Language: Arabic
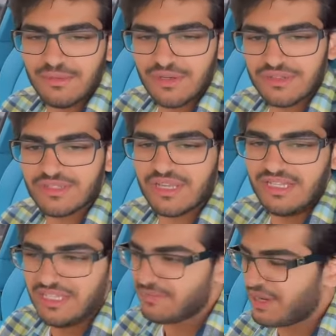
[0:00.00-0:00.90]
الخطة
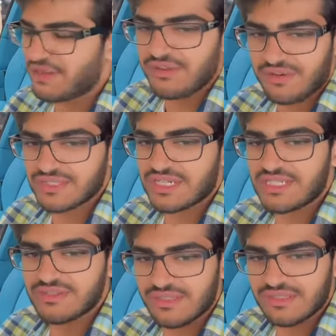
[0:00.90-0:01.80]
الحين باخذ الروز
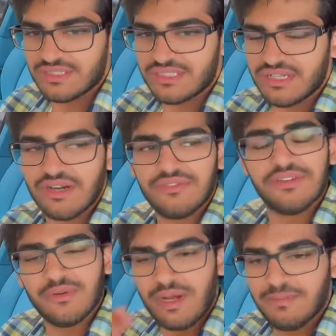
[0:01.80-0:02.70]
رايز وهي تشتري
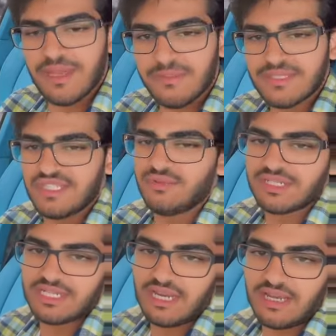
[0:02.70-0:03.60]
كوفي واعبيها بنزين
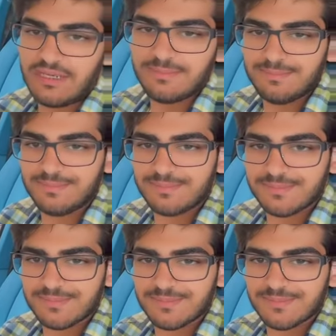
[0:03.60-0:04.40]
وارجع لها. اي